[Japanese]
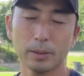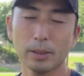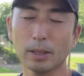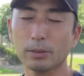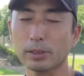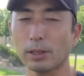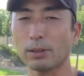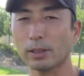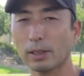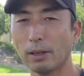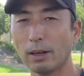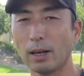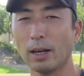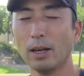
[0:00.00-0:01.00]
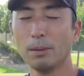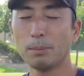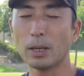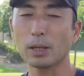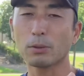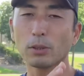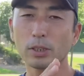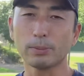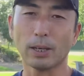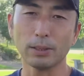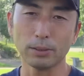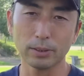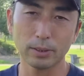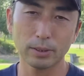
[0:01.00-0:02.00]
猫背の方は、骨
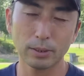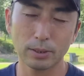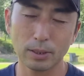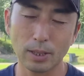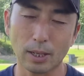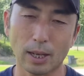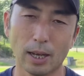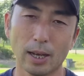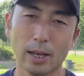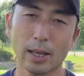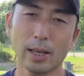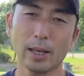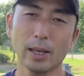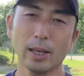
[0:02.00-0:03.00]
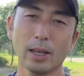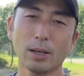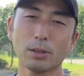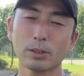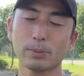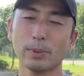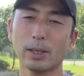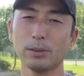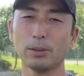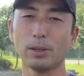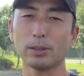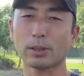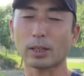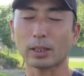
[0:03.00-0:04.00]
盤から、骨盤
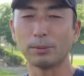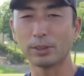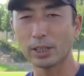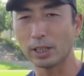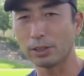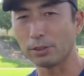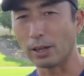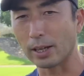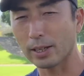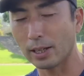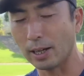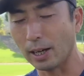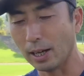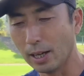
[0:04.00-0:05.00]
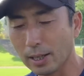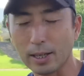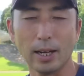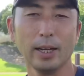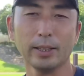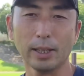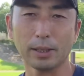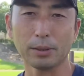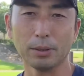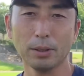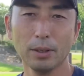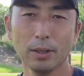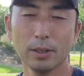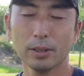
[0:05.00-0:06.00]
の傾き具合から変えてい
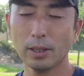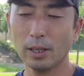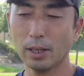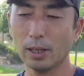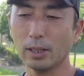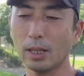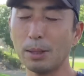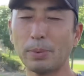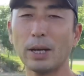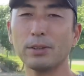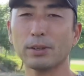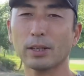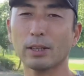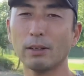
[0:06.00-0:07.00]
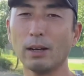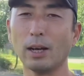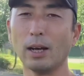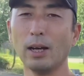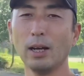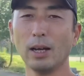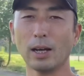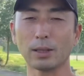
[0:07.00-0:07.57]
く。で年配の方は